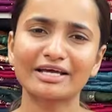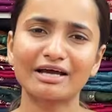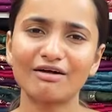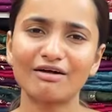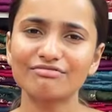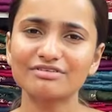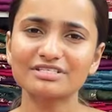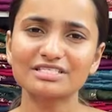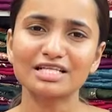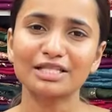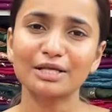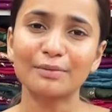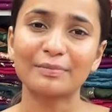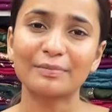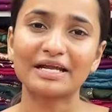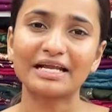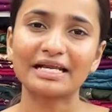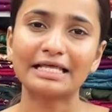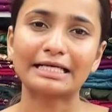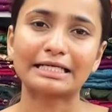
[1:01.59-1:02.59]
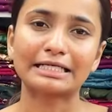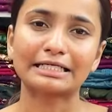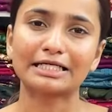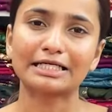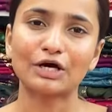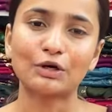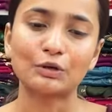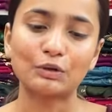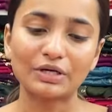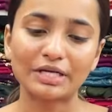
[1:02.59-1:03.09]
की काफी ज्यादा भीड़
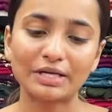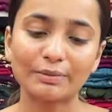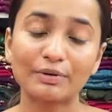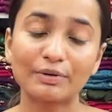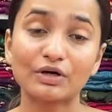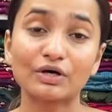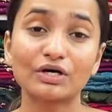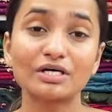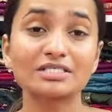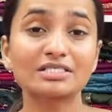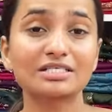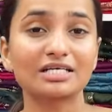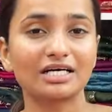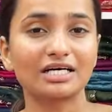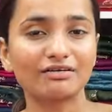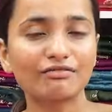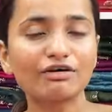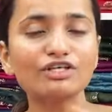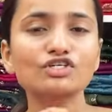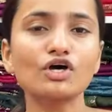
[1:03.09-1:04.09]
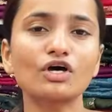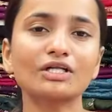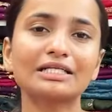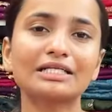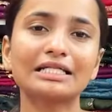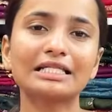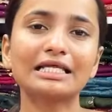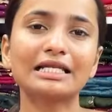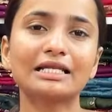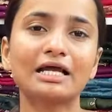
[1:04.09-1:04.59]
इकट्ठा होगी बिकॉज करवा चौथ
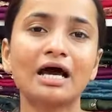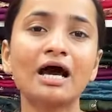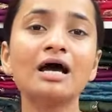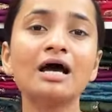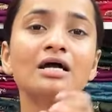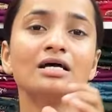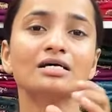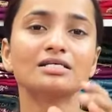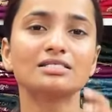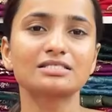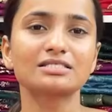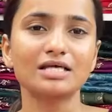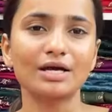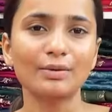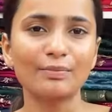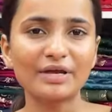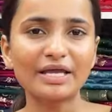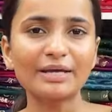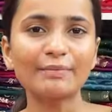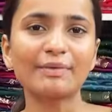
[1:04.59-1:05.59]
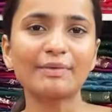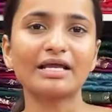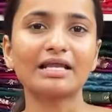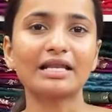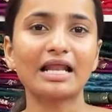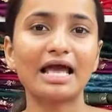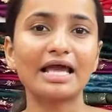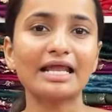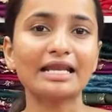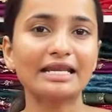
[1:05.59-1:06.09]
के दिन ना सभी
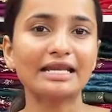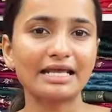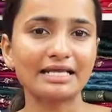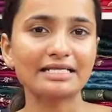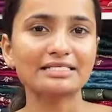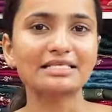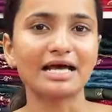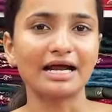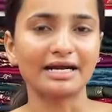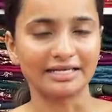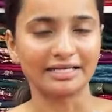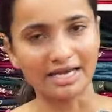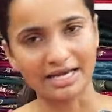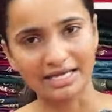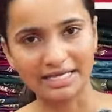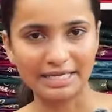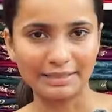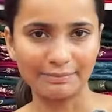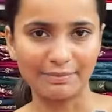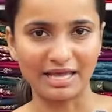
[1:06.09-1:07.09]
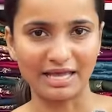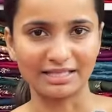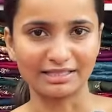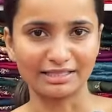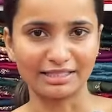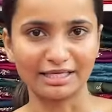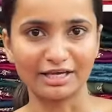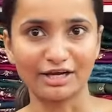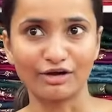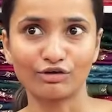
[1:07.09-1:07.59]
महिलाएं नई साड़ियां ही
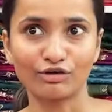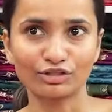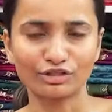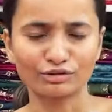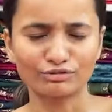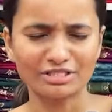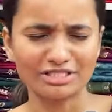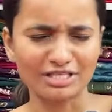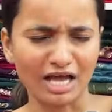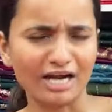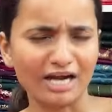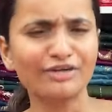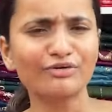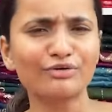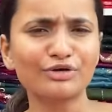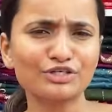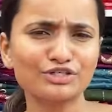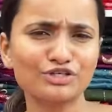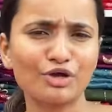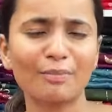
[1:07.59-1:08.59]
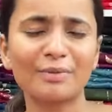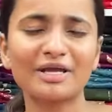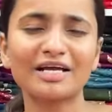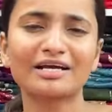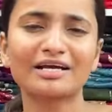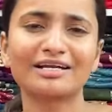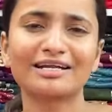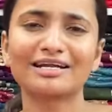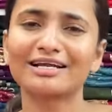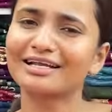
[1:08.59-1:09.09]
पहनती हैं और साड़ियों की शॉपिंग
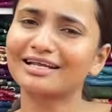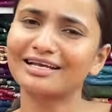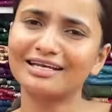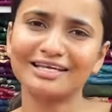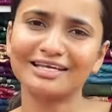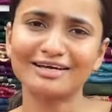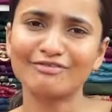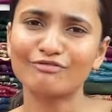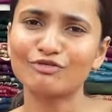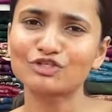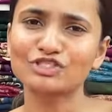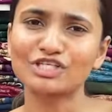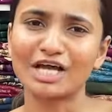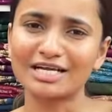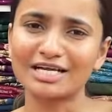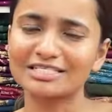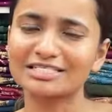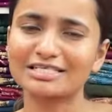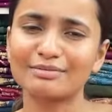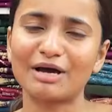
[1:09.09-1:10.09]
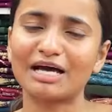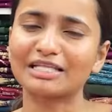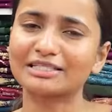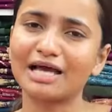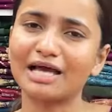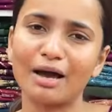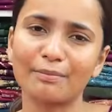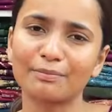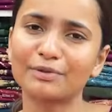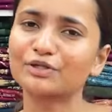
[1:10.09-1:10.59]
करने के लिए वो जाहिर सी बात
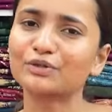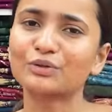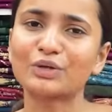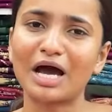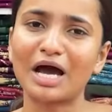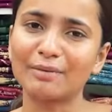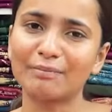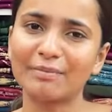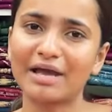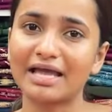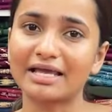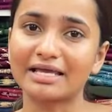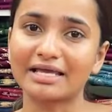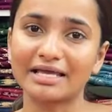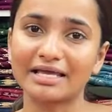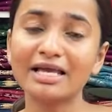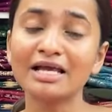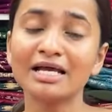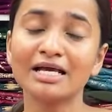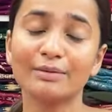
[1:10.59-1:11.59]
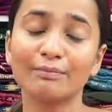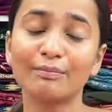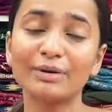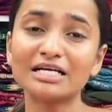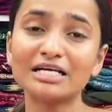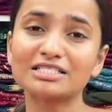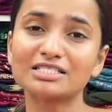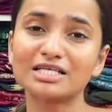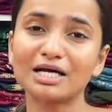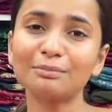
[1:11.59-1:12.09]
है आपके दुकान में आएंगी
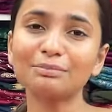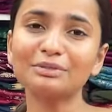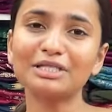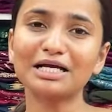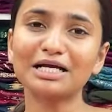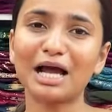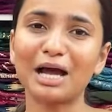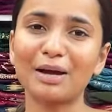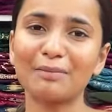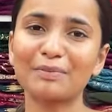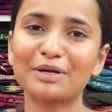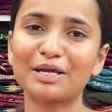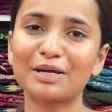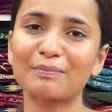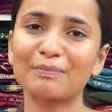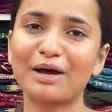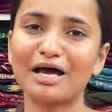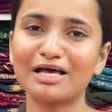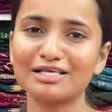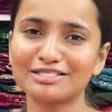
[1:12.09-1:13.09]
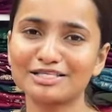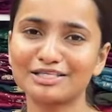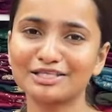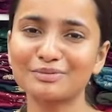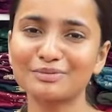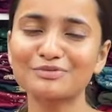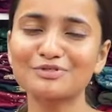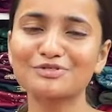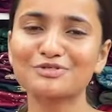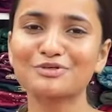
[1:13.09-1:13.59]
बट जब तक आपके पास
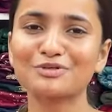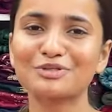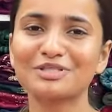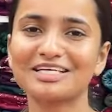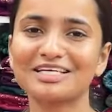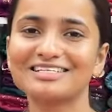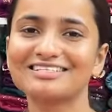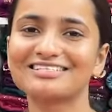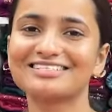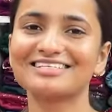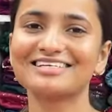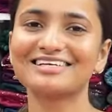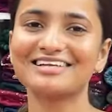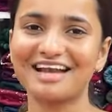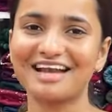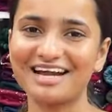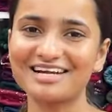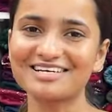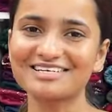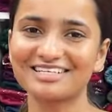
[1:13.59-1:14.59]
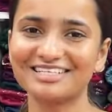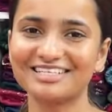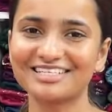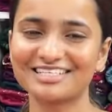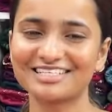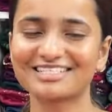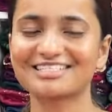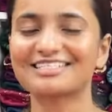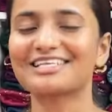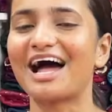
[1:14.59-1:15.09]
एकदम सुंदर सी रेड कलर
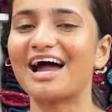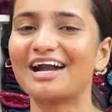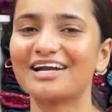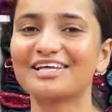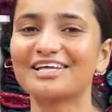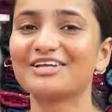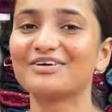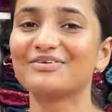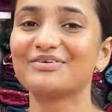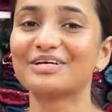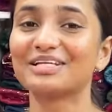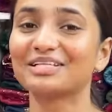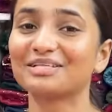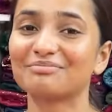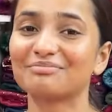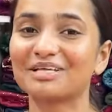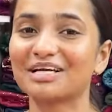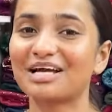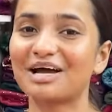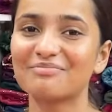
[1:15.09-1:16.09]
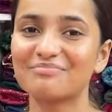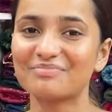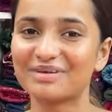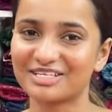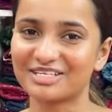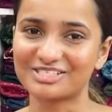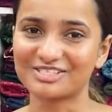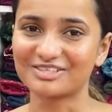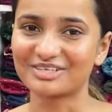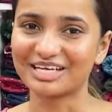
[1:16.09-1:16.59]
की साड़ी नहीं होगी तब तक आप
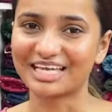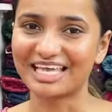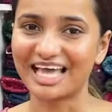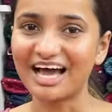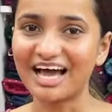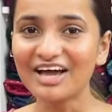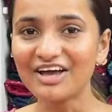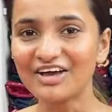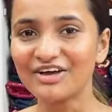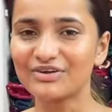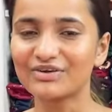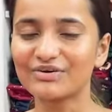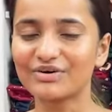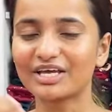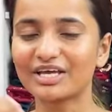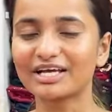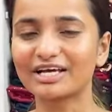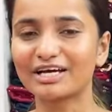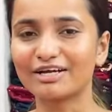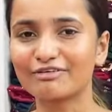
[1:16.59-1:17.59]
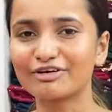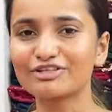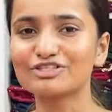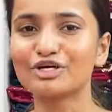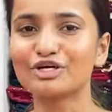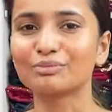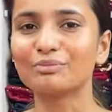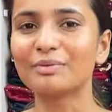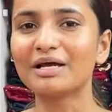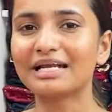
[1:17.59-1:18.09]
बेचोगे क्या क्योंकि करवा
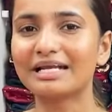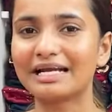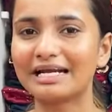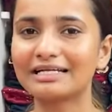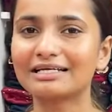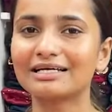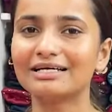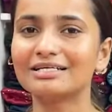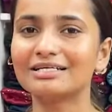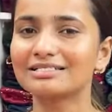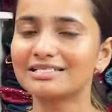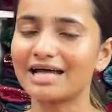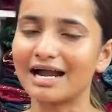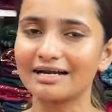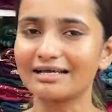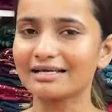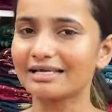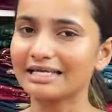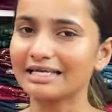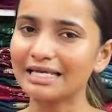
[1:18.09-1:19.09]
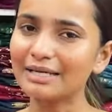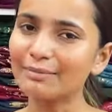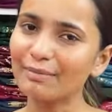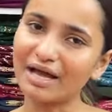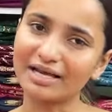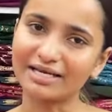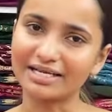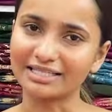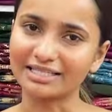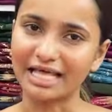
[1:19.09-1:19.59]
चौथ में रेड कलर साड़ी की ही
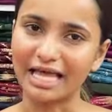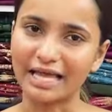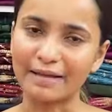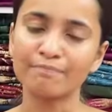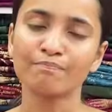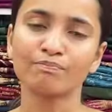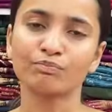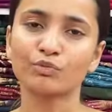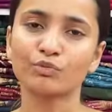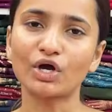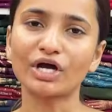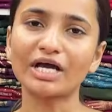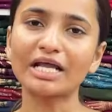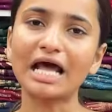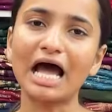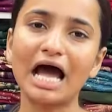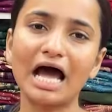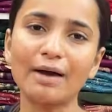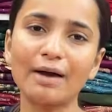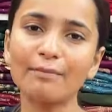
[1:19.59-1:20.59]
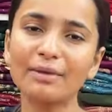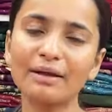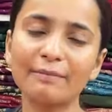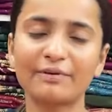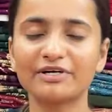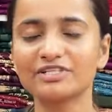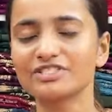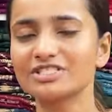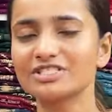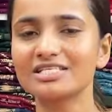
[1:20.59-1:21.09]
मान्यता है तो अगर आप भी
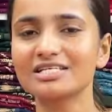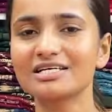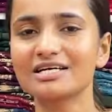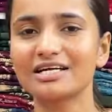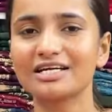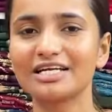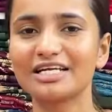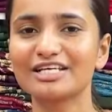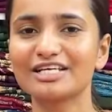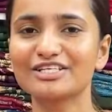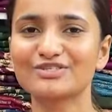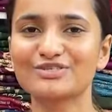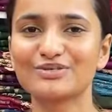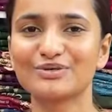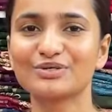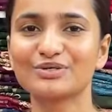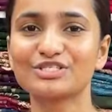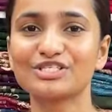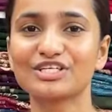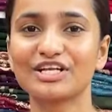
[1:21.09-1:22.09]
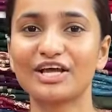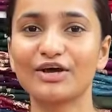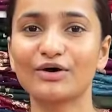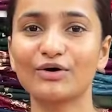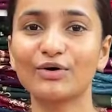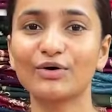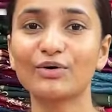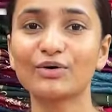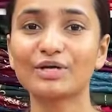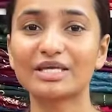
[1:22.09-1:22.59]
परचेसिंग करने की सोच रहे
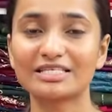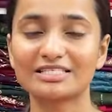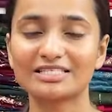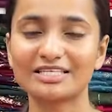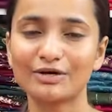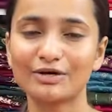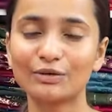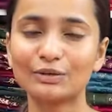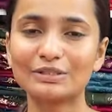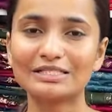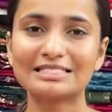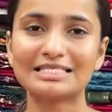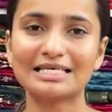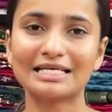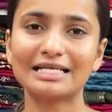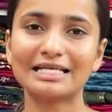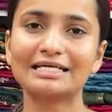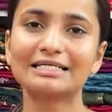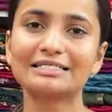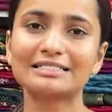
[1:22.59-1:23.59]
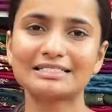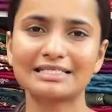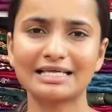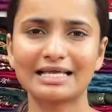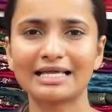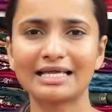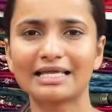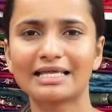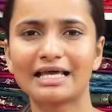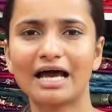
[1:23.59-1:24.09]
हो किसी होलसेलर से
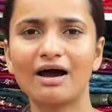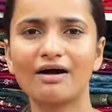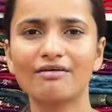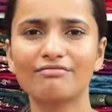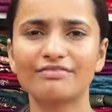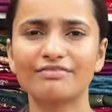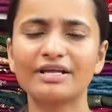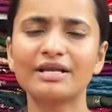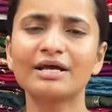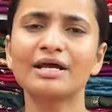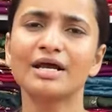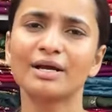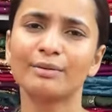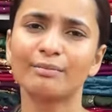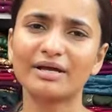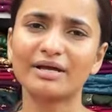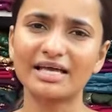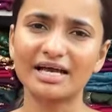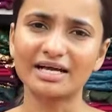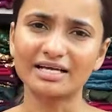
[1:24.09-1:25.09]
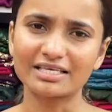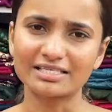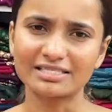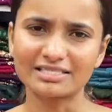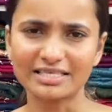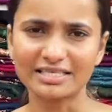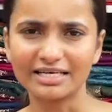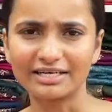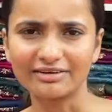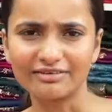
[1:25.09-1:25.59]
या फिर भैया
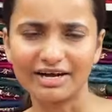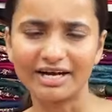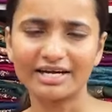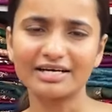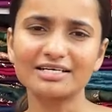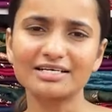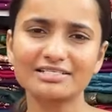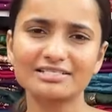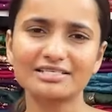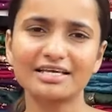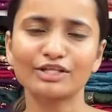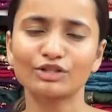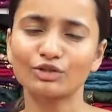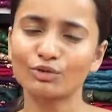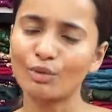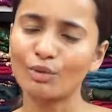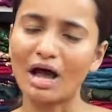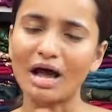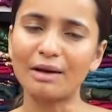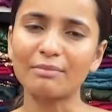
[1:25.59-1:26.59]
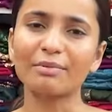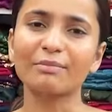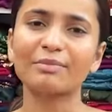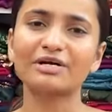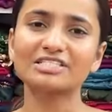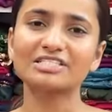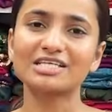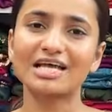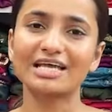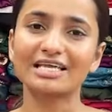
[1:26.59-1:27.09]
किसी ट्रेडर से तो वहां पे
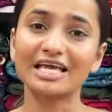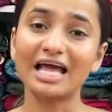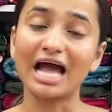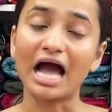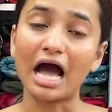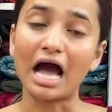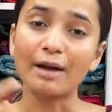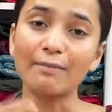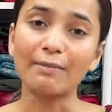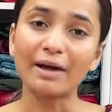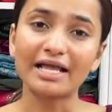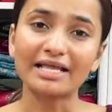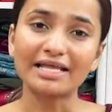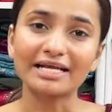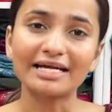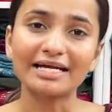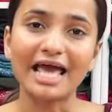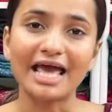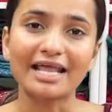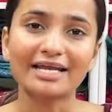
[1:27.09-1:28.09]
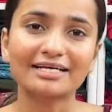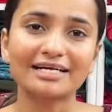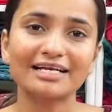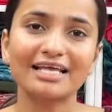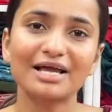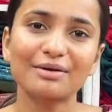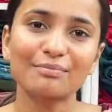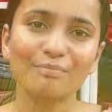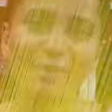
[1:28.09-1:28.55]
मत जाइए आप आइए डायरेक्टली एक